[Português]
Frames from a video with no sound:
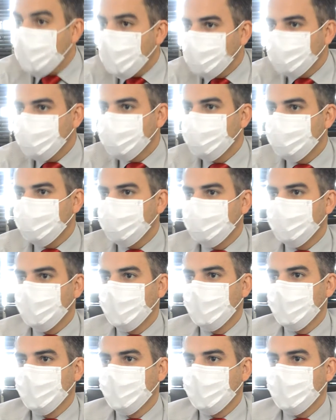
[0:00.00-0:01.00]
conjunto.
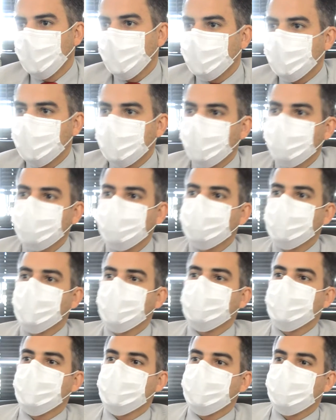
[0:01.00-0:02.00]
Aqui nós não
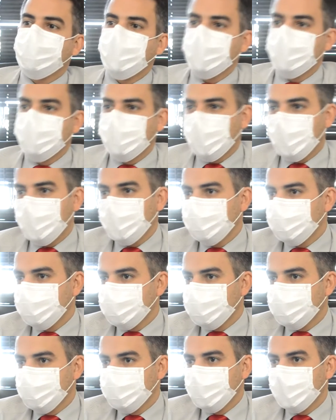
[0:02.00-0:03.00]
temos essa vaidade
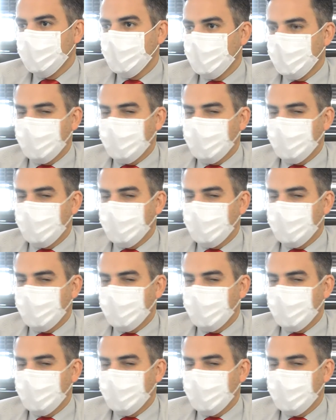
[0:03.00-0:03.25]
de,